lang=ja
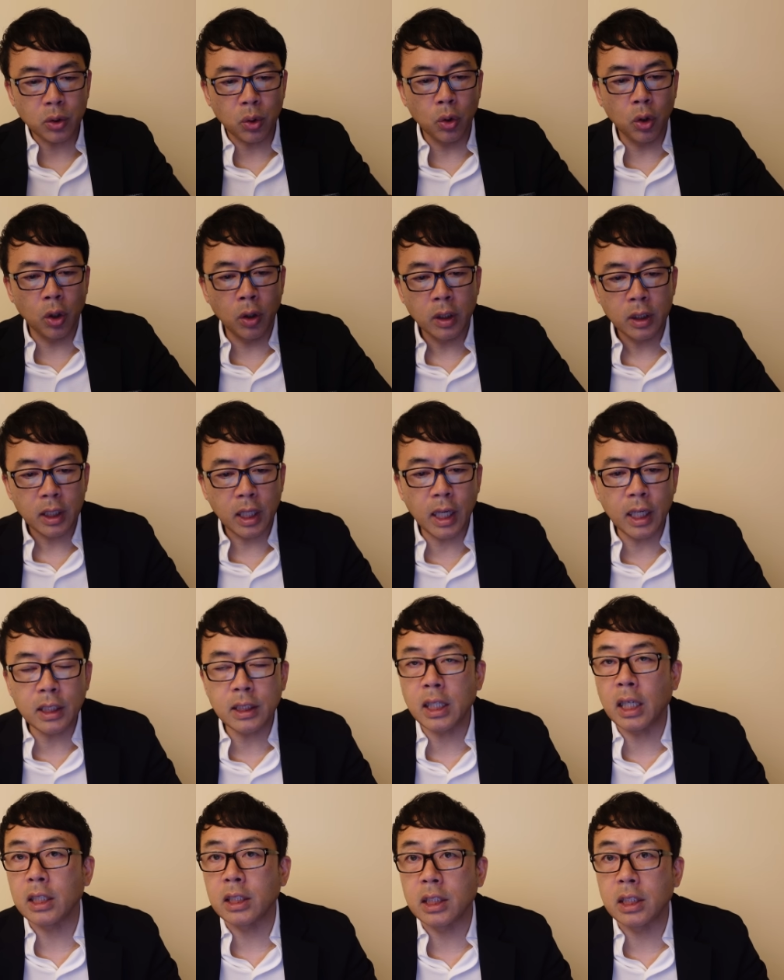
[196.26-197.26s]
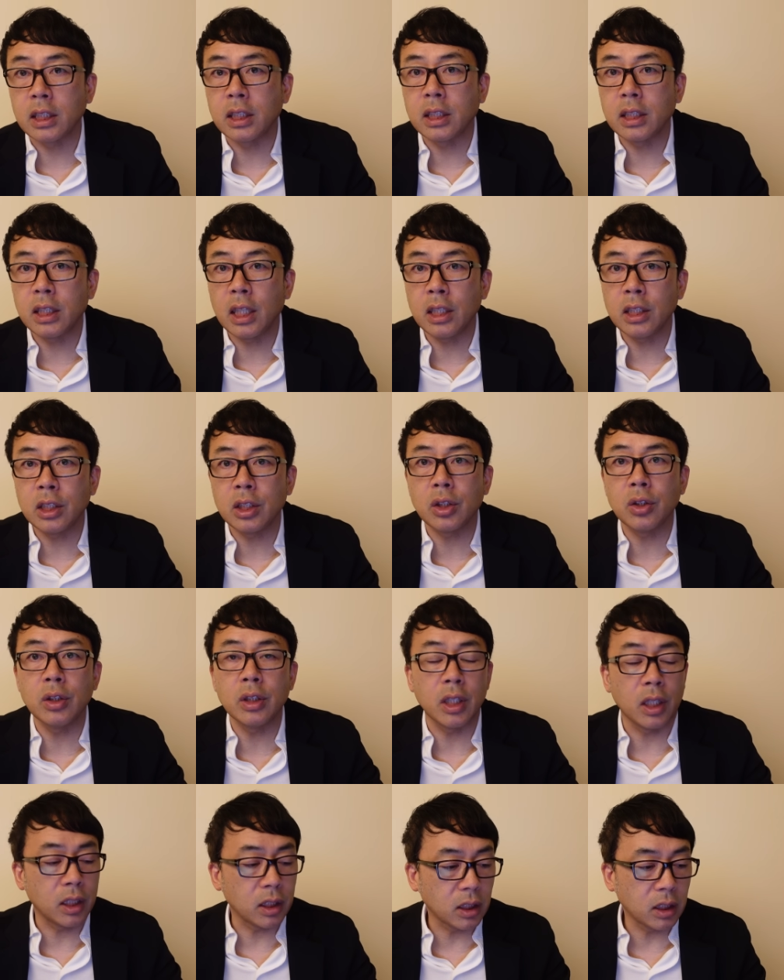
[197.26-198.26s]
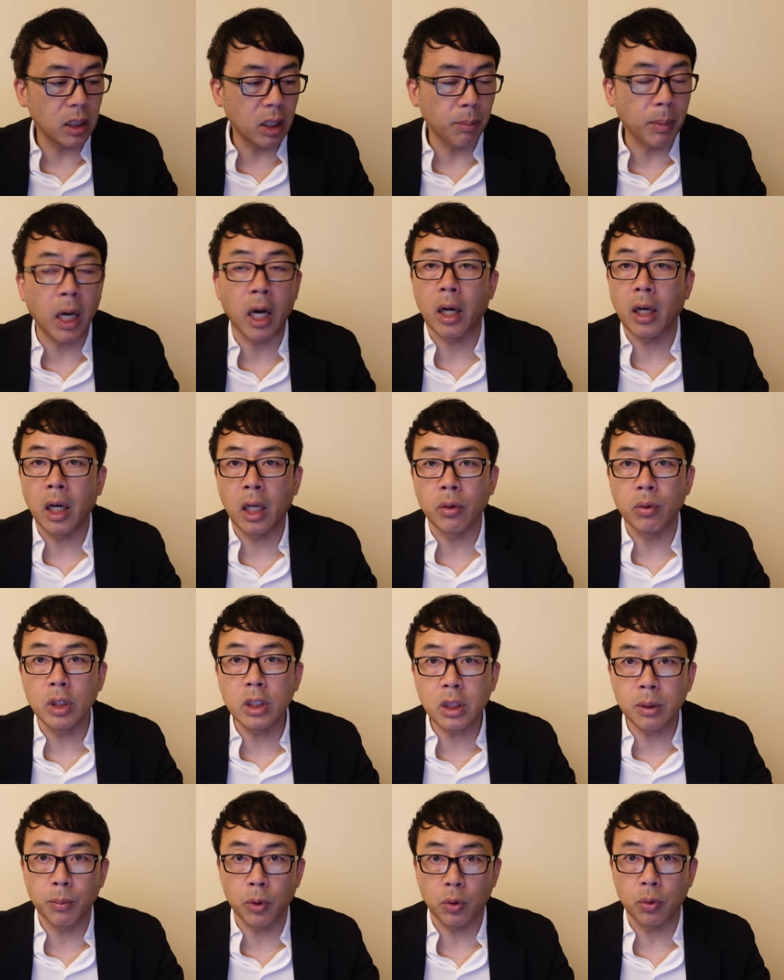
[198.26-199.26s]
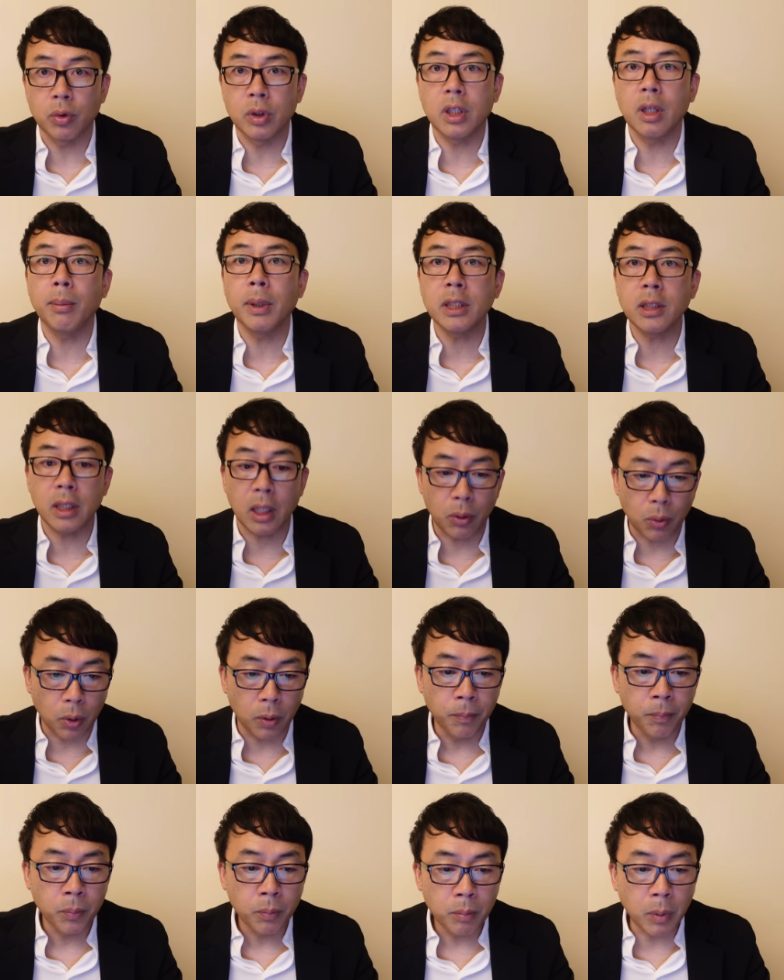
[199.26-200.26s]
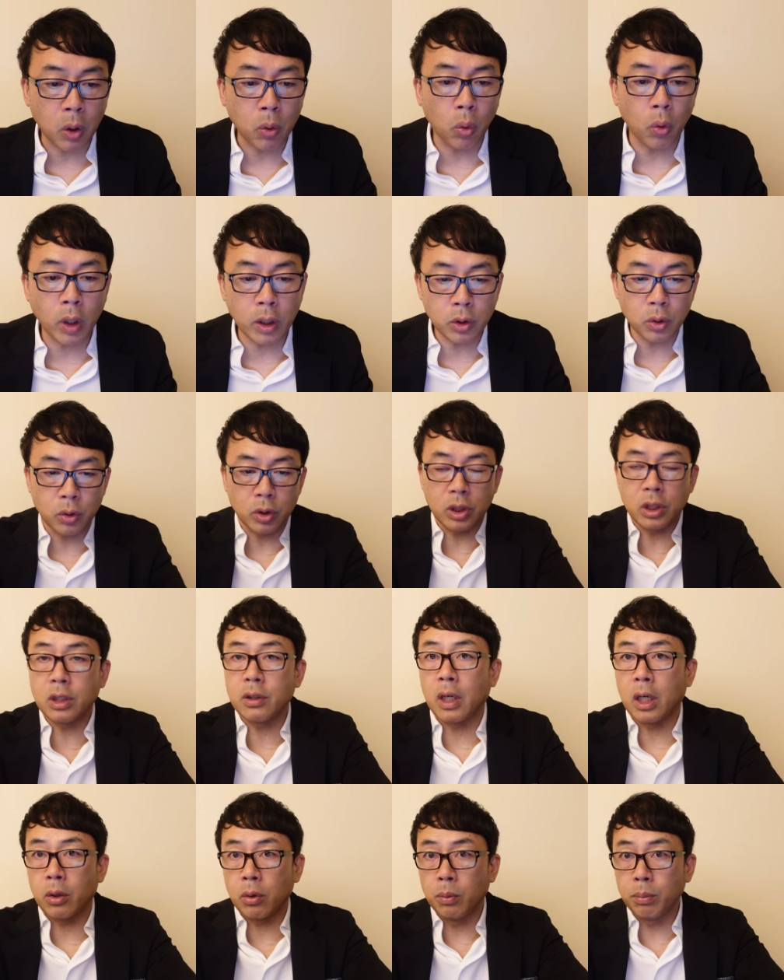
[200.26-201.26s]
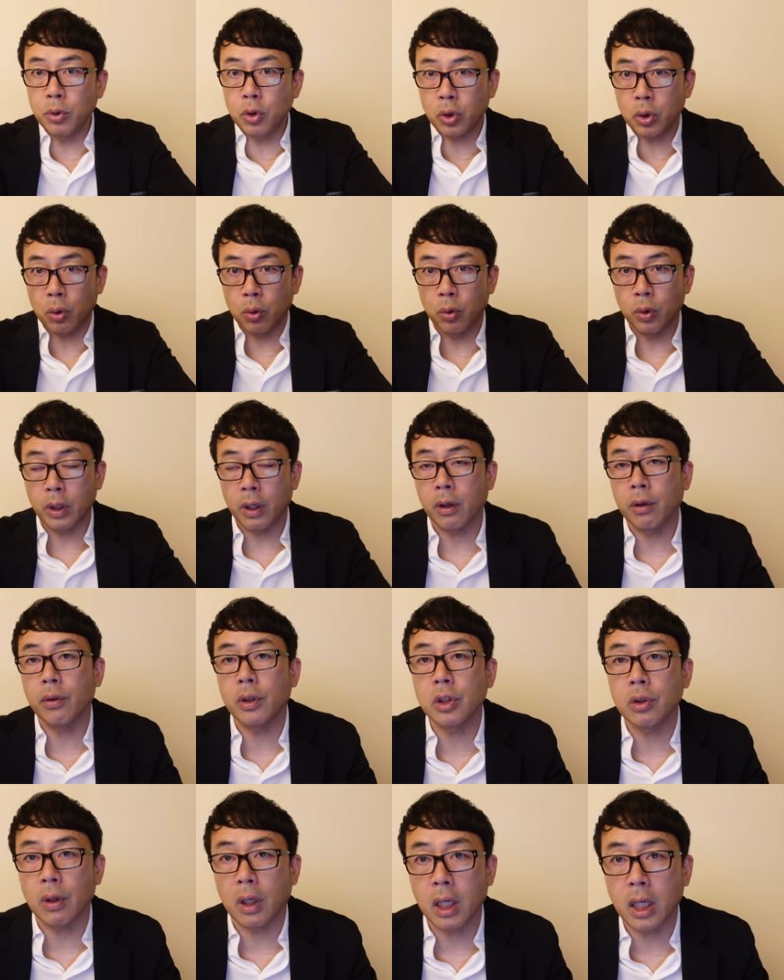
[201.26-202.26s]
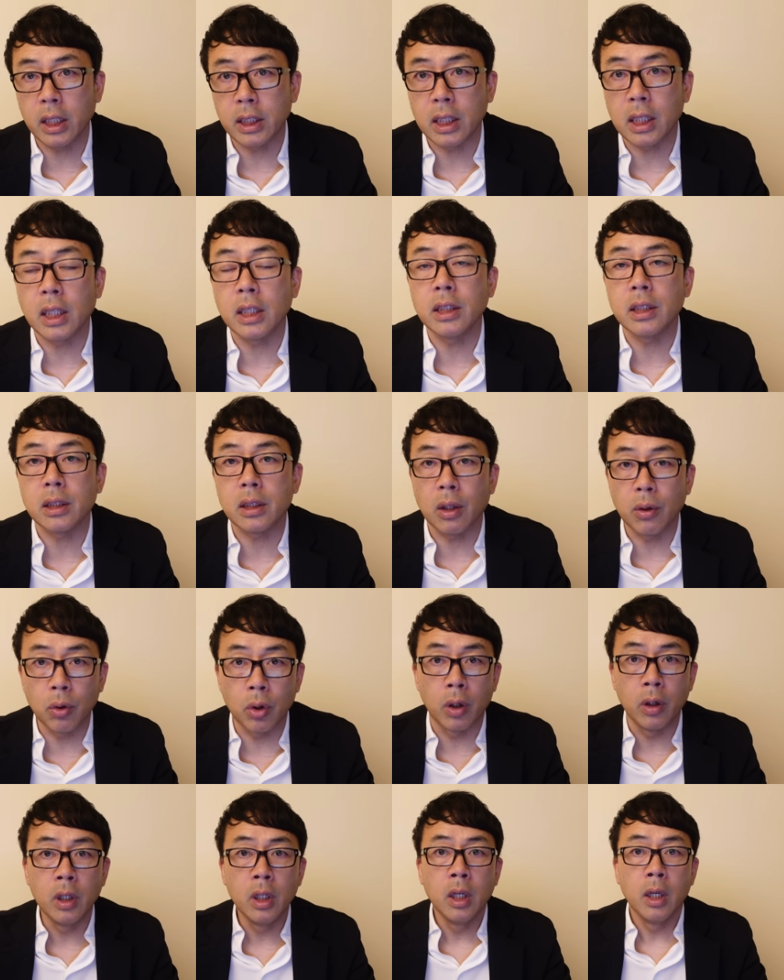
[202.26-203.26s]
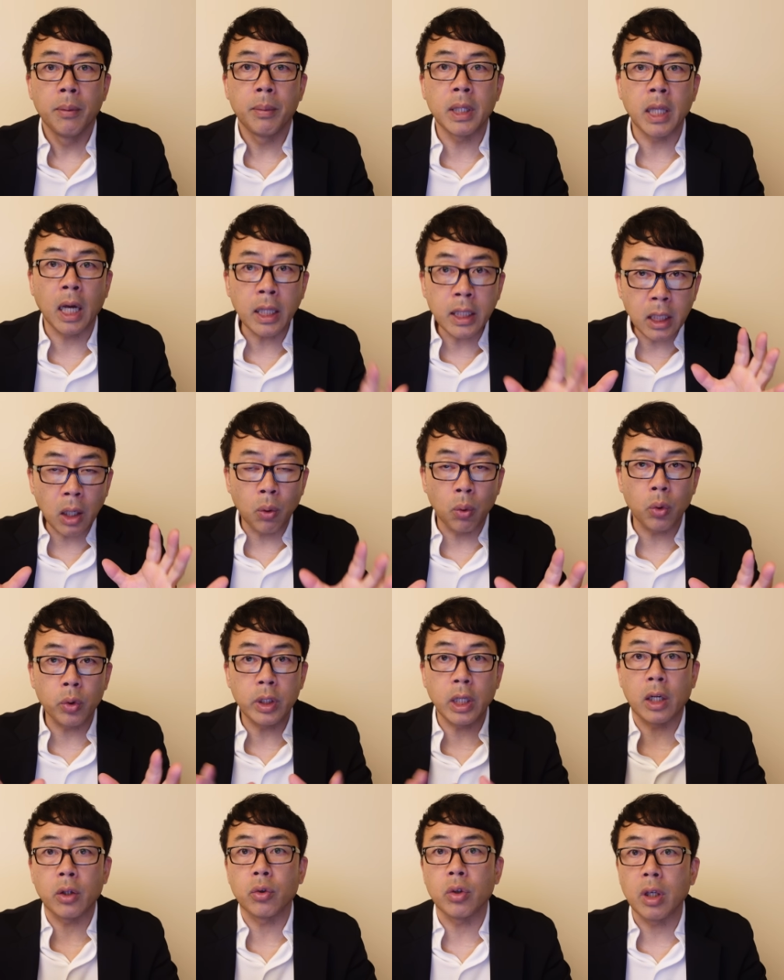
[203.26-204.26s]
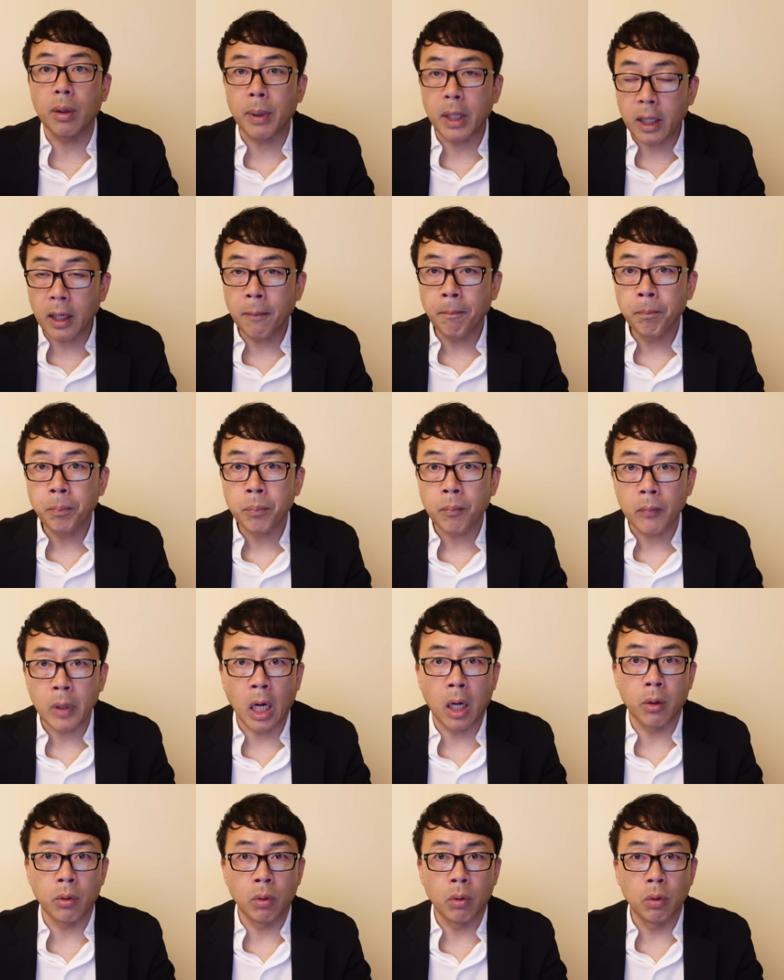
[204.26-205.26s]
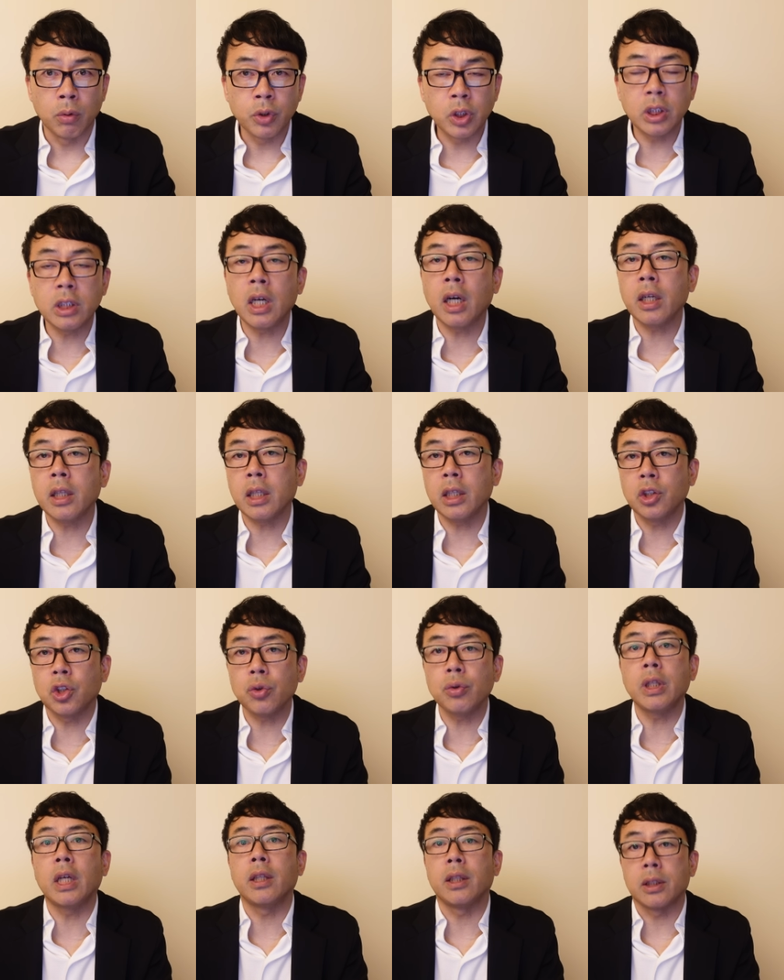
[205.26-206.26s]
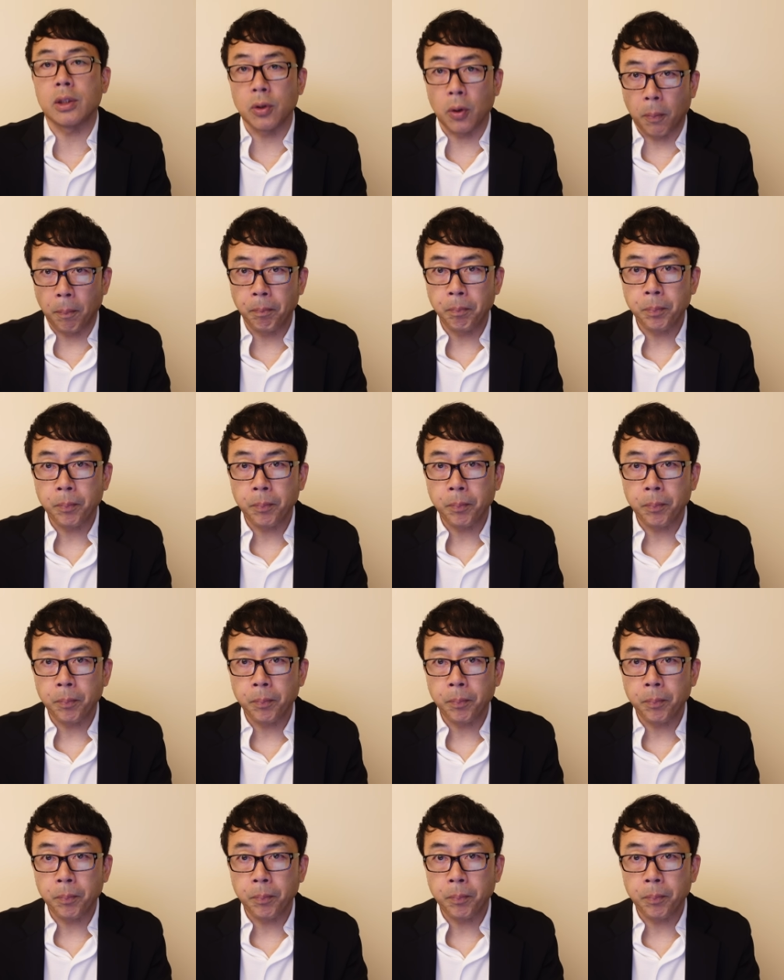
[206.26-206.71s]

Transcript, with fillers: その経済失勢についてですね、まあ、あの、いつも言ってますけど、まあ、ここはちょっと実はあの、文章の方では詳しくは書いてないんですけど、まあ、何が起こったかといえばね、あの、失われた10年ですよ。